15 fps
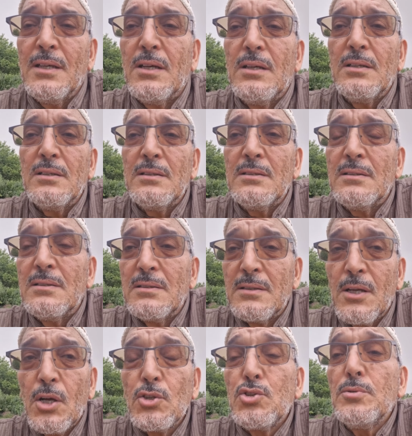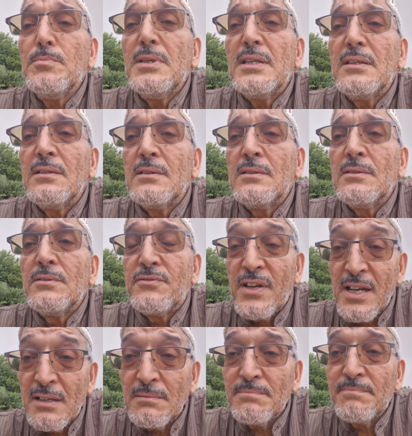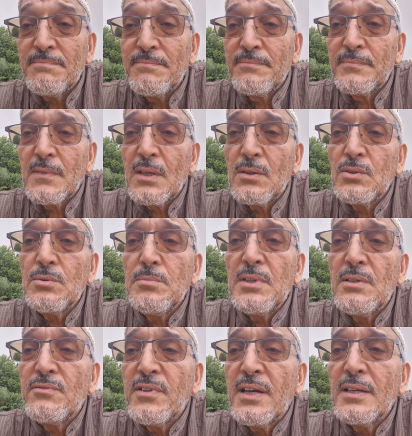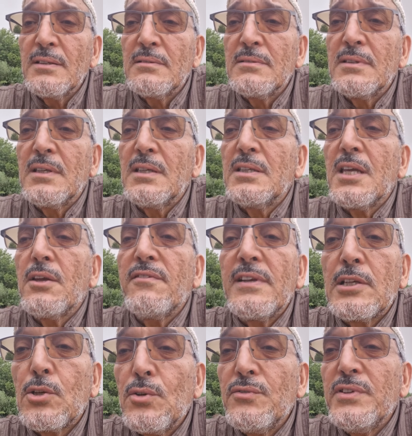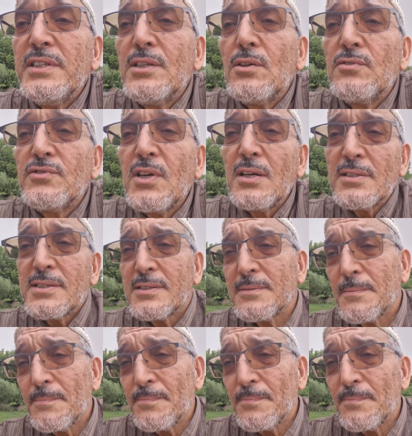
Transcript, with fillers: Euh, en 2020, en 2020, il y avait le Covid en France.